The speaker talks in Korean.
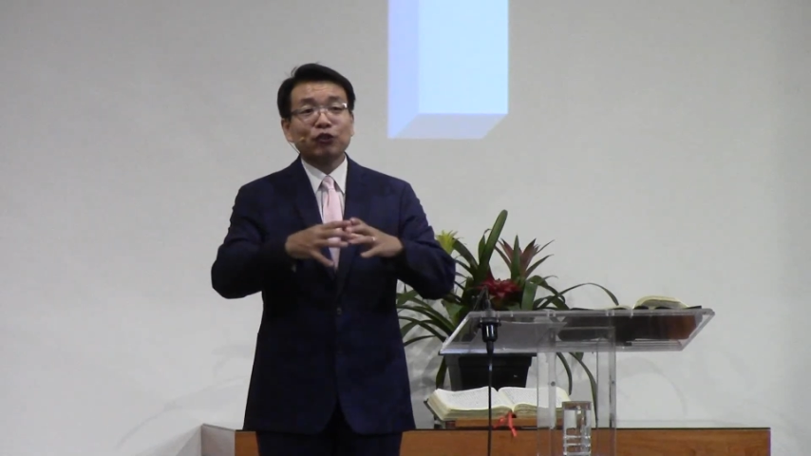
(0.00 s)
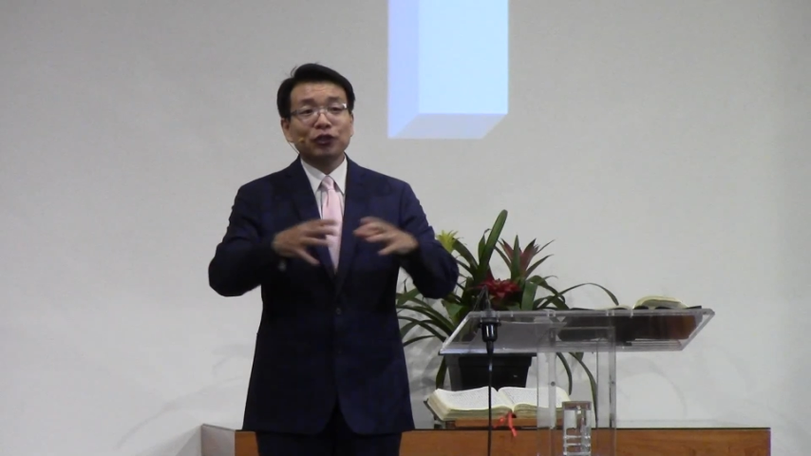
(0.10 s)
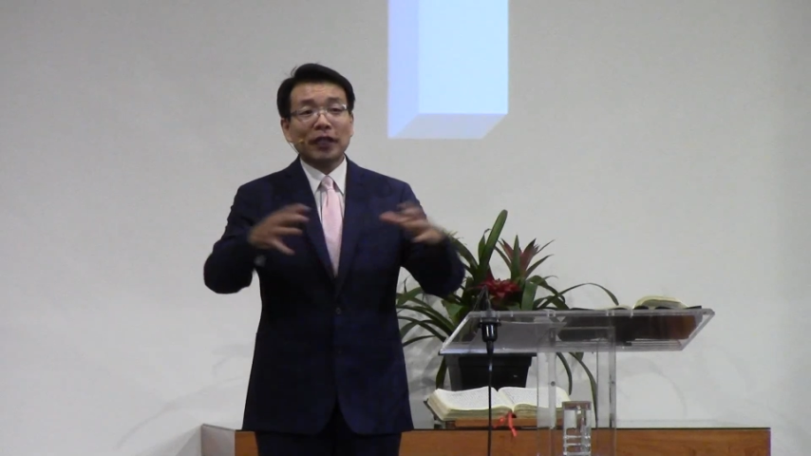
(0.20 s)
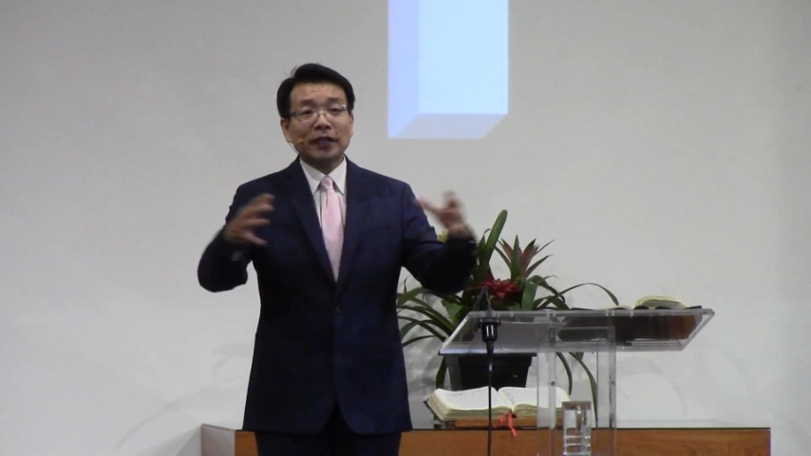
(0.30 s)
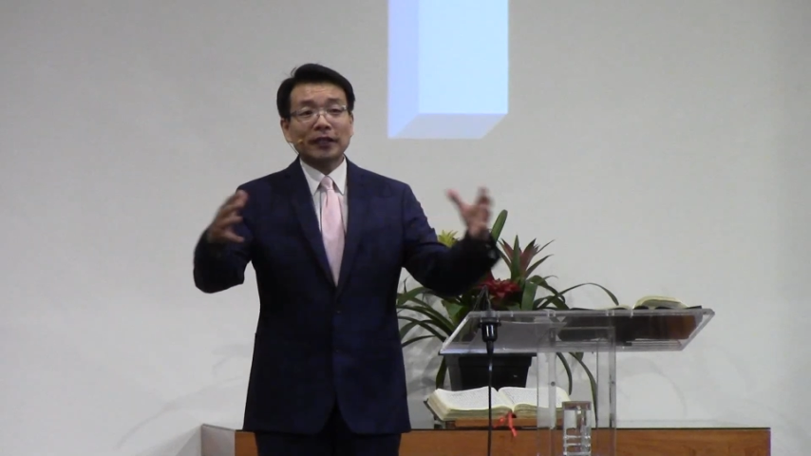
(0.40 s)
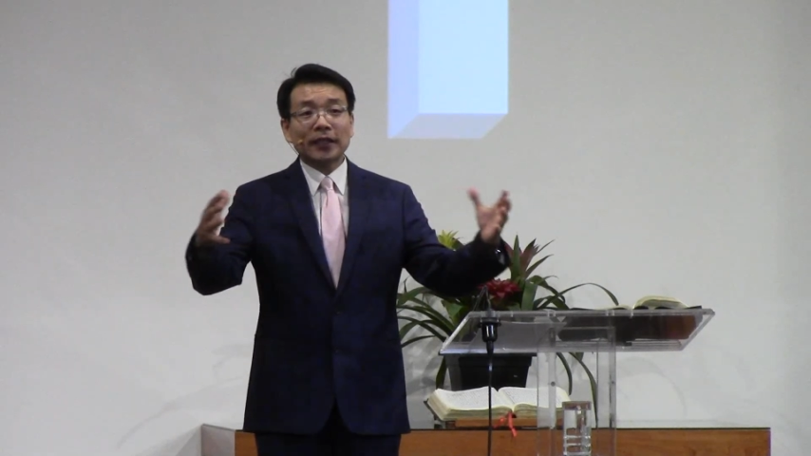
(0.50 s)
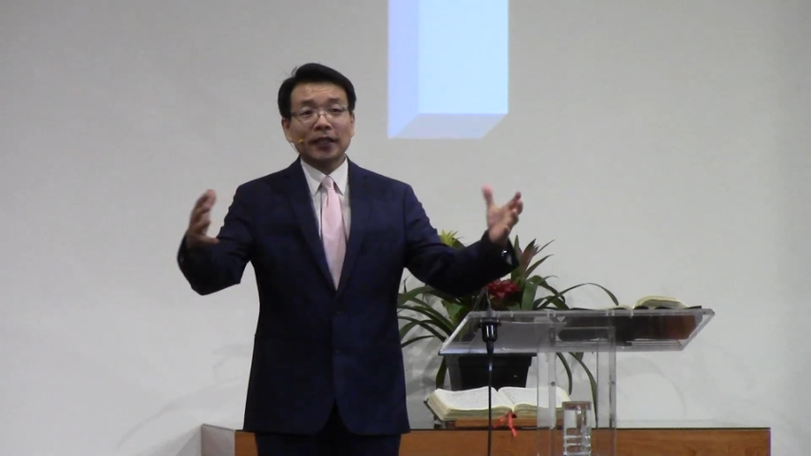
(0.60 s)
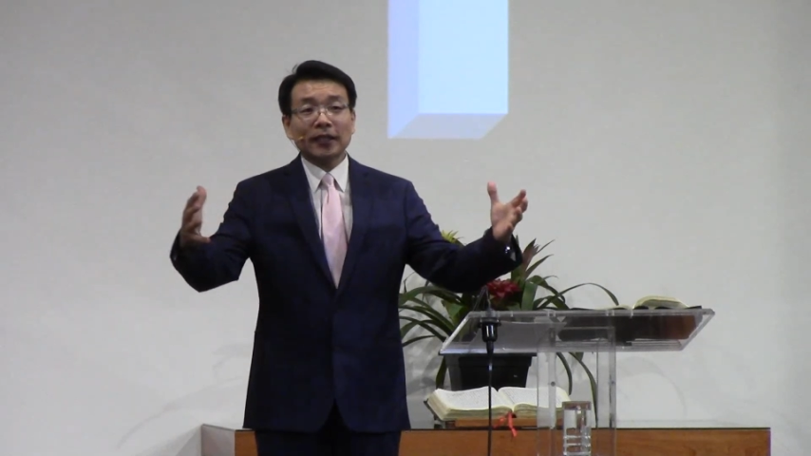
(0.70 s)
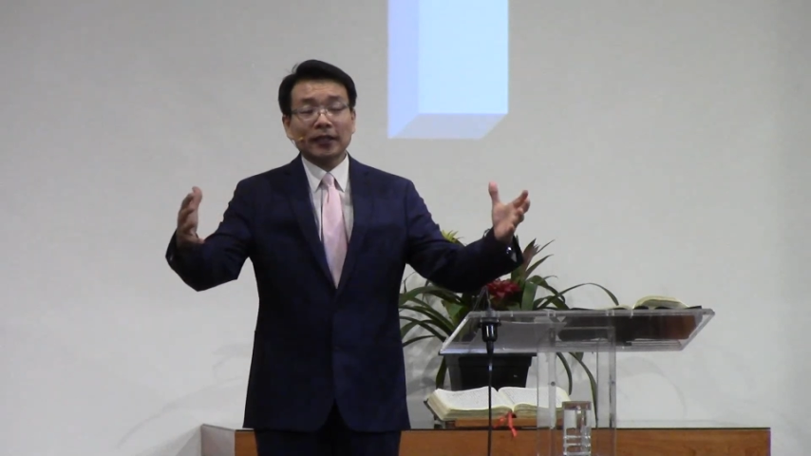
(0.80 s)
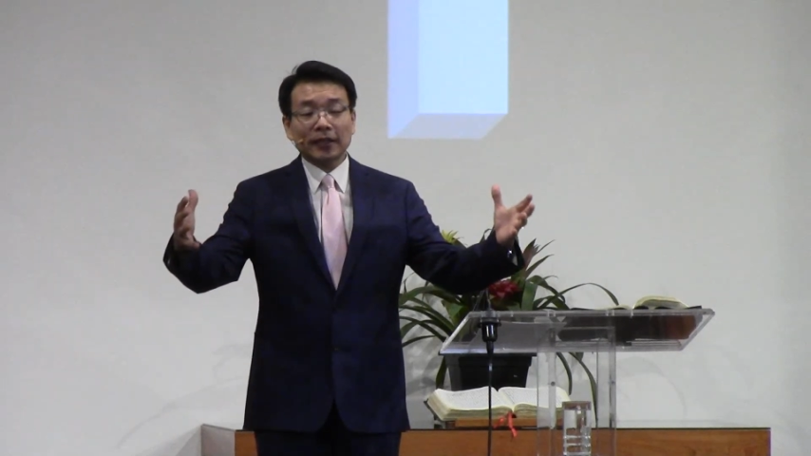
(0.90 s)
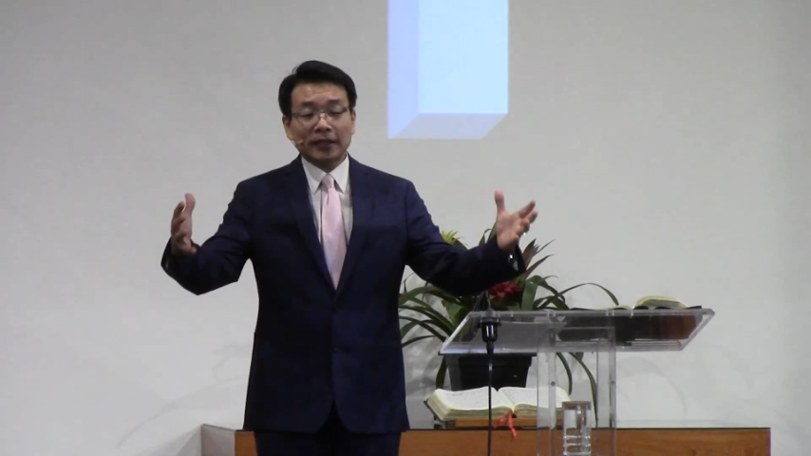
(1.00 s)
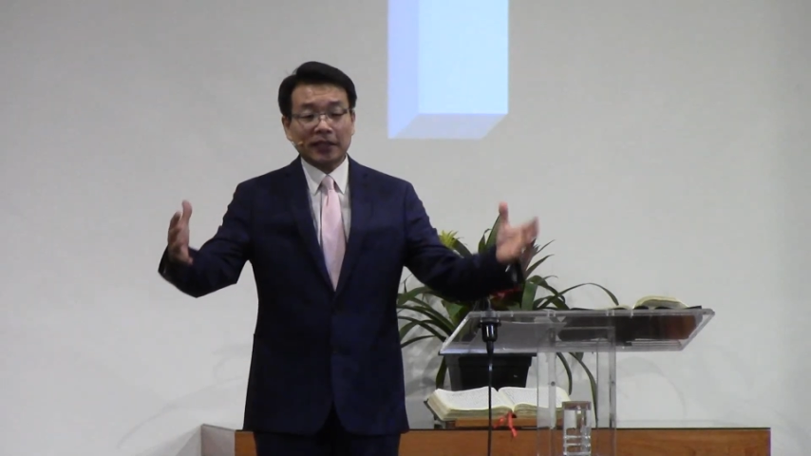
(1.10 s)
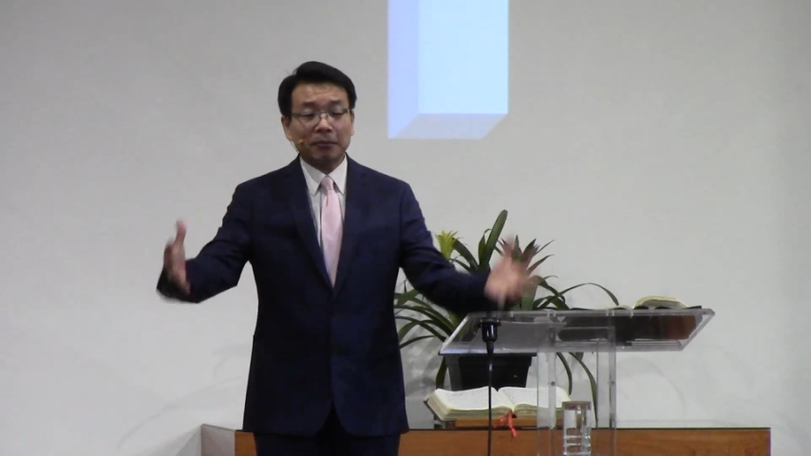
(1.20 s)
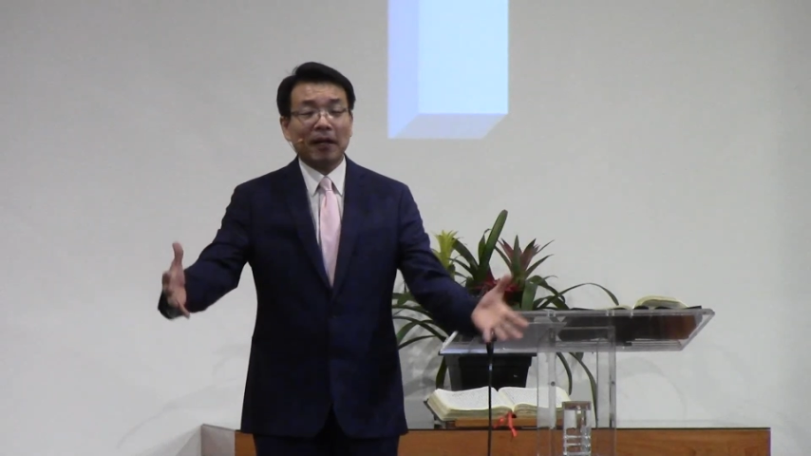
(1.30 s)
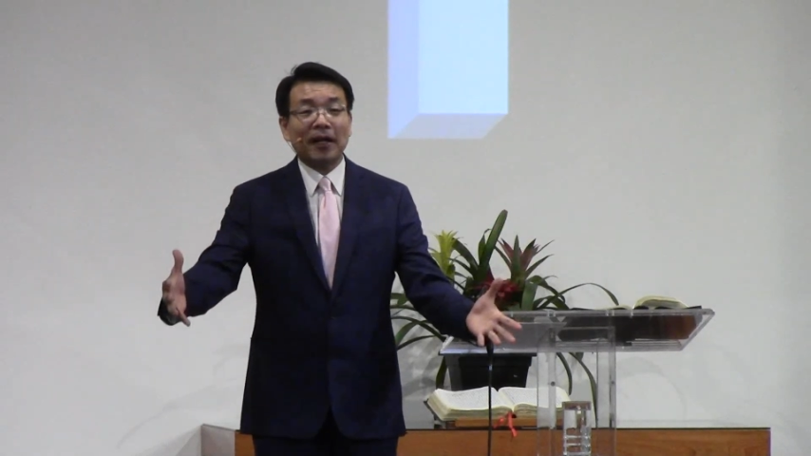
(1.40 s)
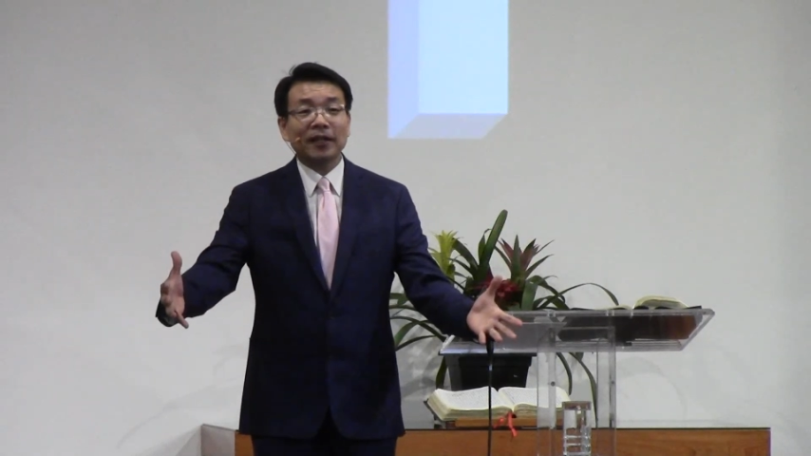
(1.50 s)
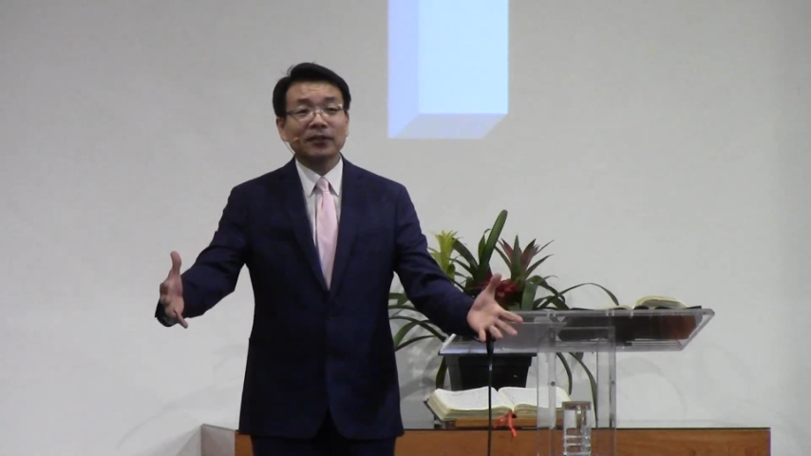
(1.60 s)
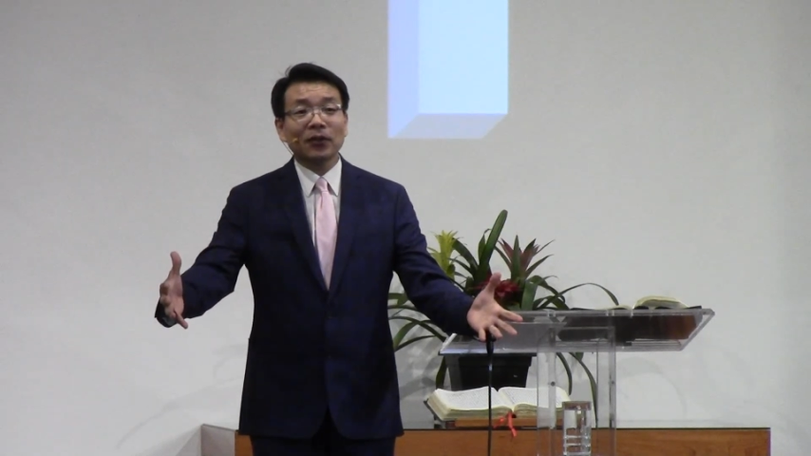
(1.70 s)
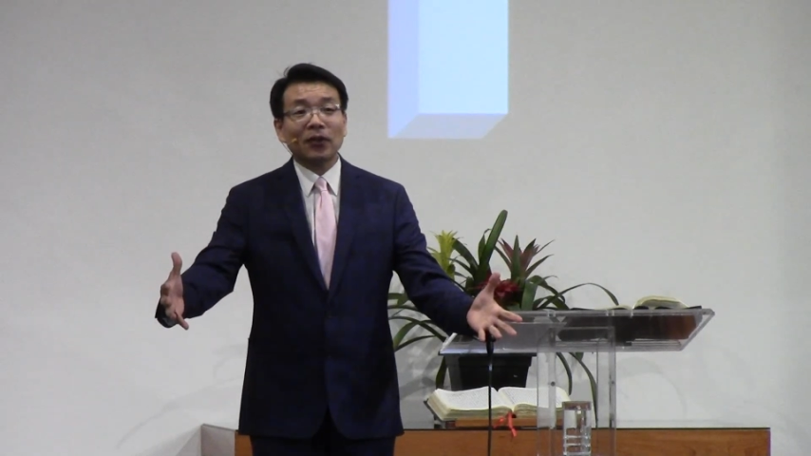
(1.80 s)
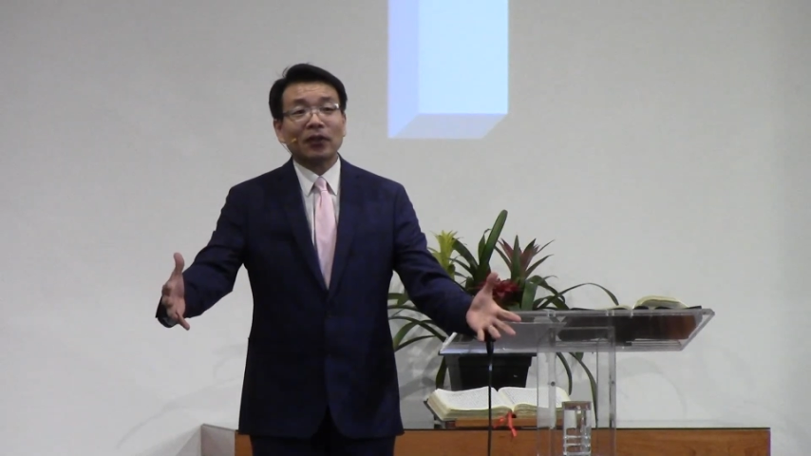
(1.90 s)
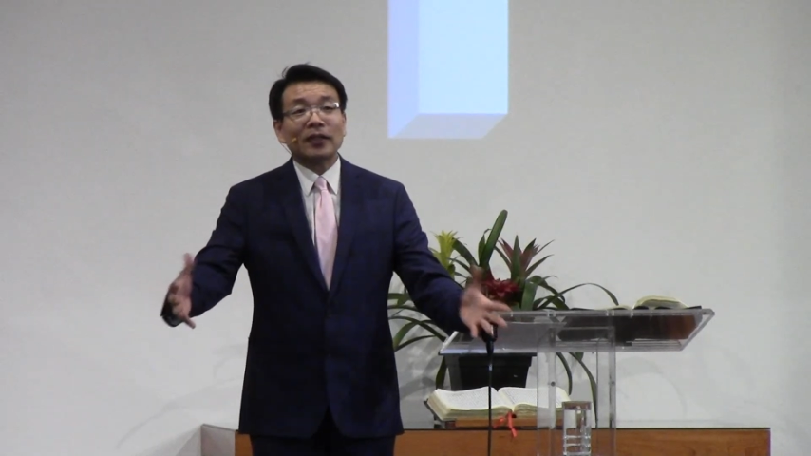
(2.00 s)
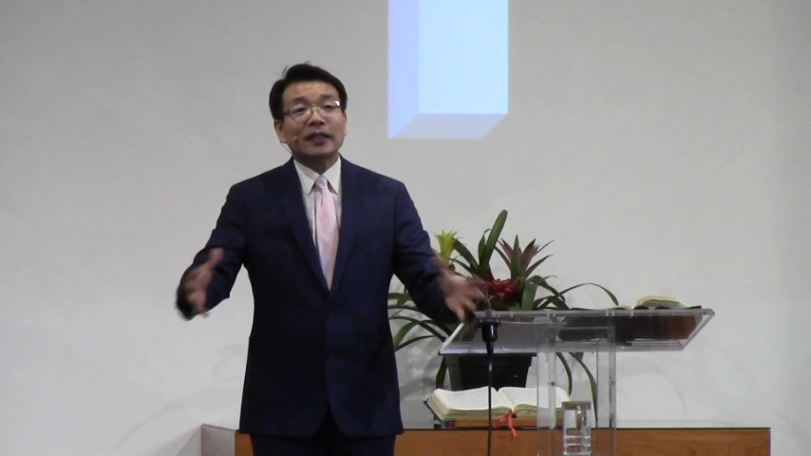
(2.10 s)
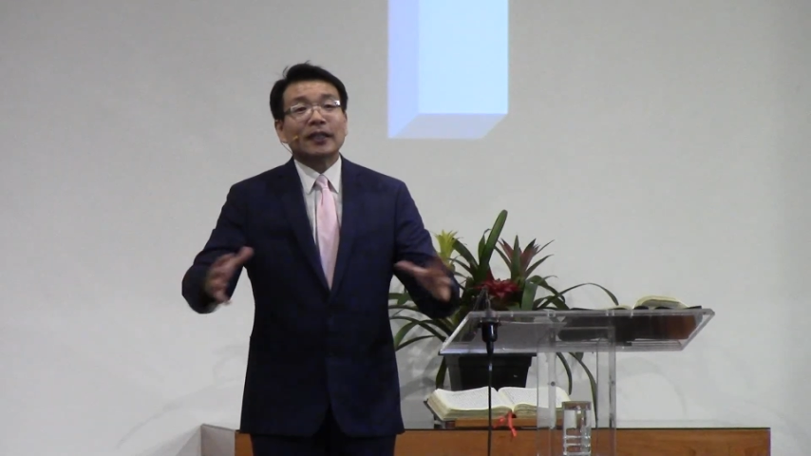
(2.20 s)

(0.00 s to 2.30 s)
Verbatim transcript: 유대인들의 집 안에서